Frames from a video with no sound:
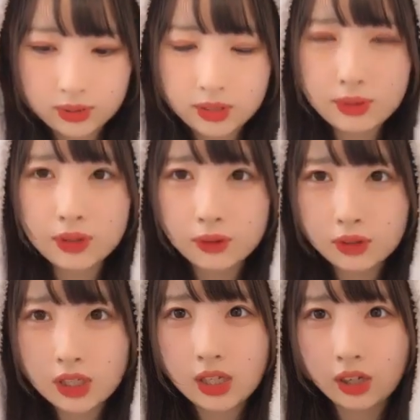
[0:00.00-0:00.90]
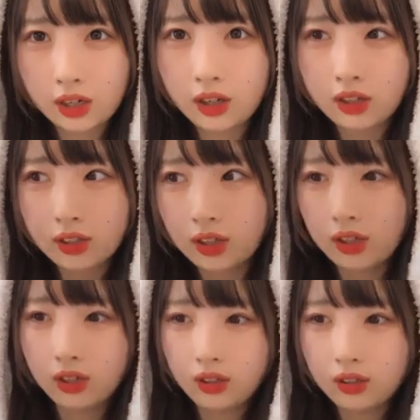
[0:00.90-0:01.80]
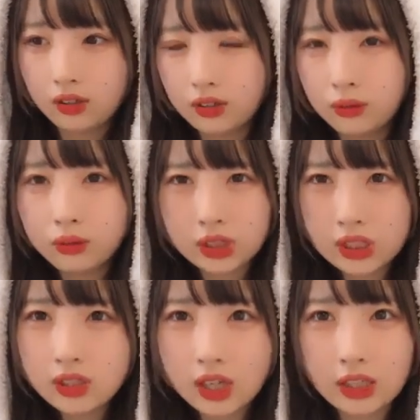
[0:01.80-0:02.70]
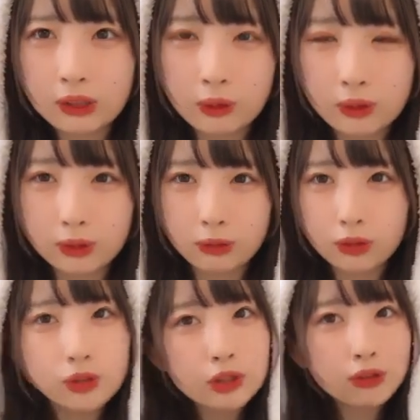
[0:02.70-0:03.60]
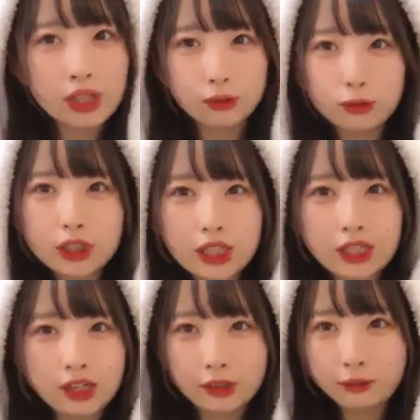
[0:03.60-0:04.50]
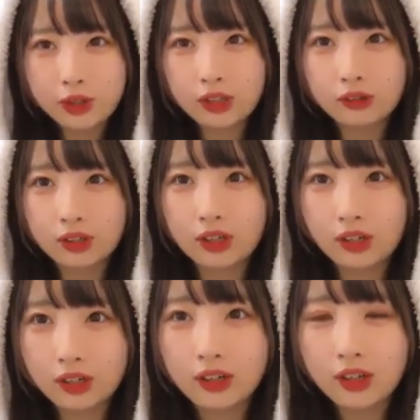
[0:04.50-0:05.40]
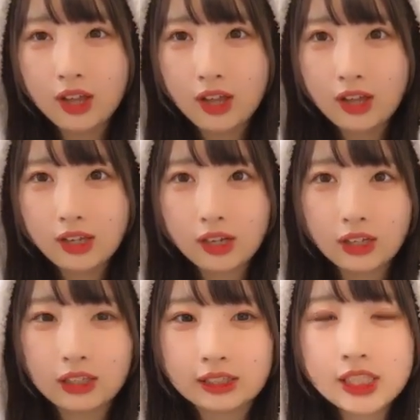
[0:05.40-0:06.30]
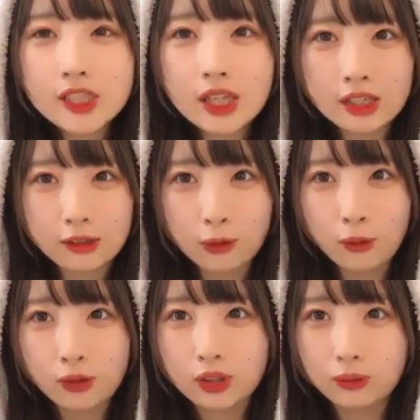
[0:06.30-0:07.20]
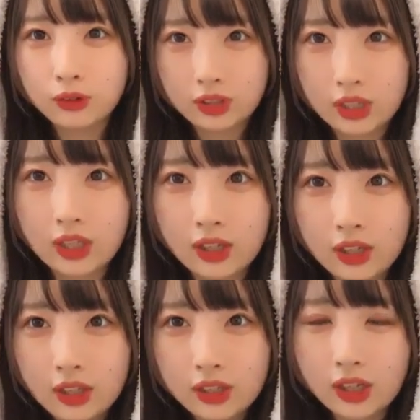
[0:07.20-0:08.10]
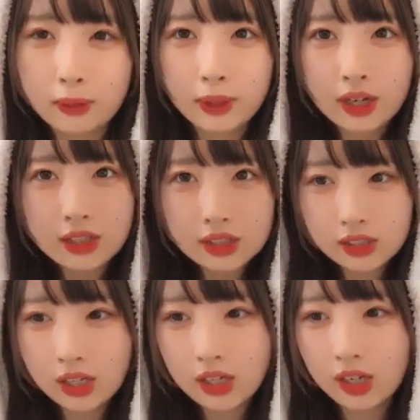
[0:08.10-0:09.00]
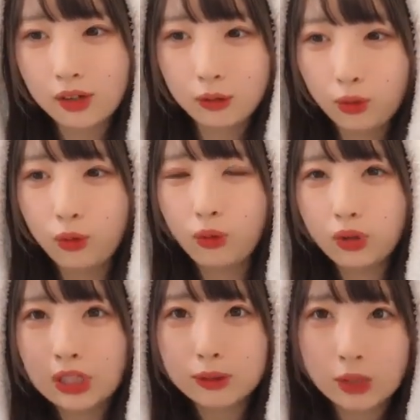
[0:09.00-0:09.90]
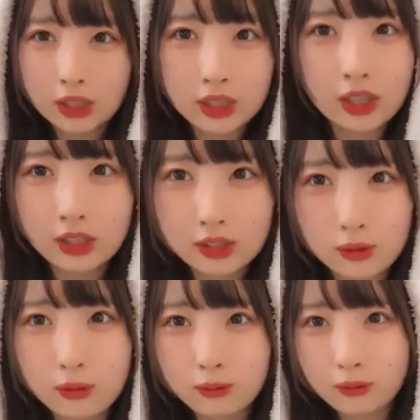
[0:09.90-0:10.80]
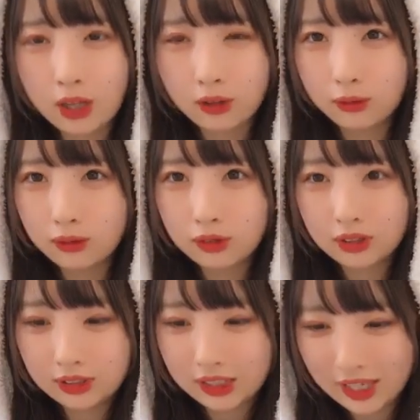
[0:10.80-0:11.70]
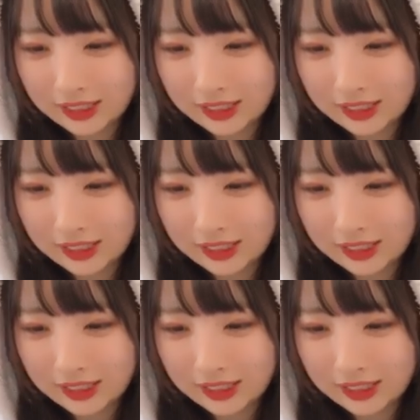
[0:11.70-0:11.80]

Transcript: めちゃめちゃうるさいからなんかほんと静かに乗ろうって思って浮いとるやんどっちかに傾かんとかんからやからなんか静かに乗ろうって思ってなんかバランス感覚をいつもやってたんですよあの自